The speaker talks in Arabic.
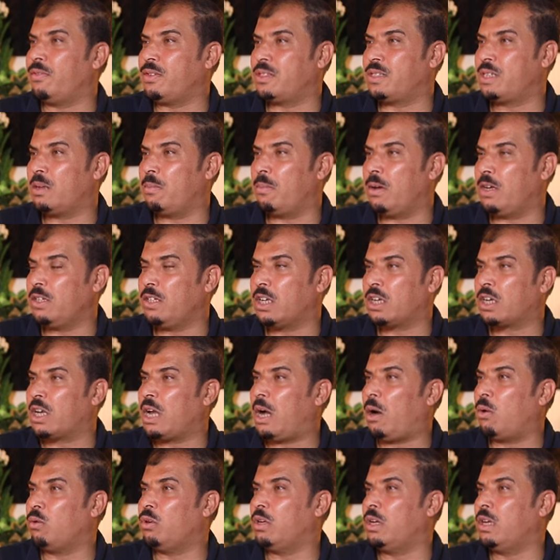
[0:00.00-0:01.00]
في السماء
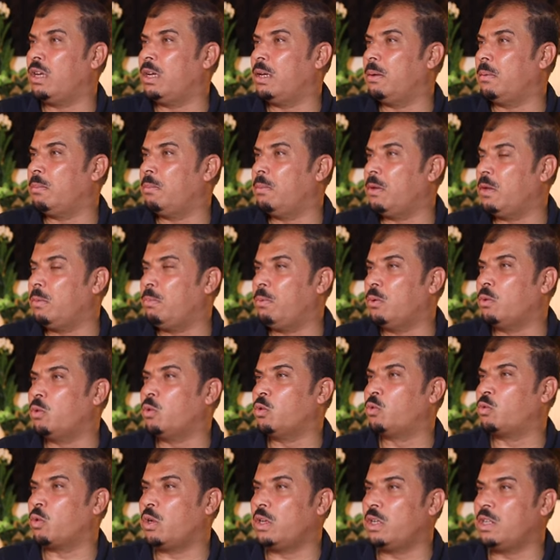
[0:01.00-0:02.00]
يرجعوا
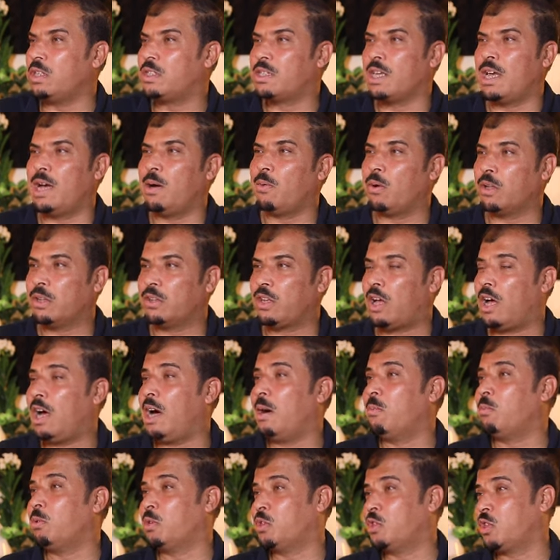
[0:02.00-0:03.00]
للبيوت والنساء
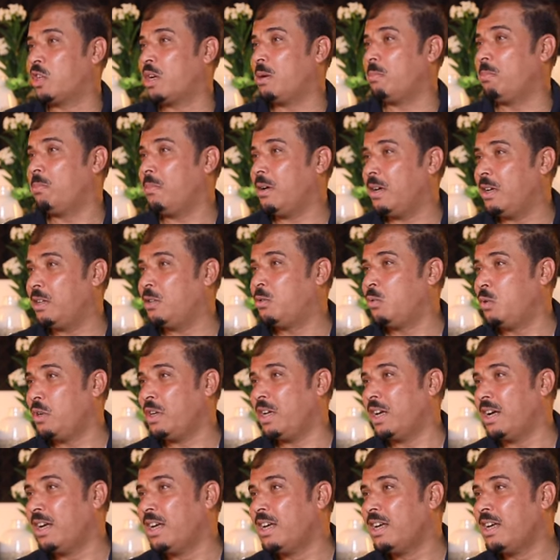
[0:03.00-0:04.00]
والطعام والشراب
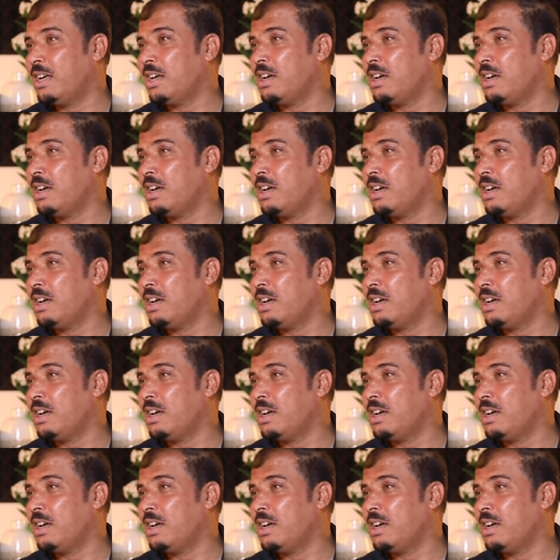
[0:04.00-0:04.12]
الدنيا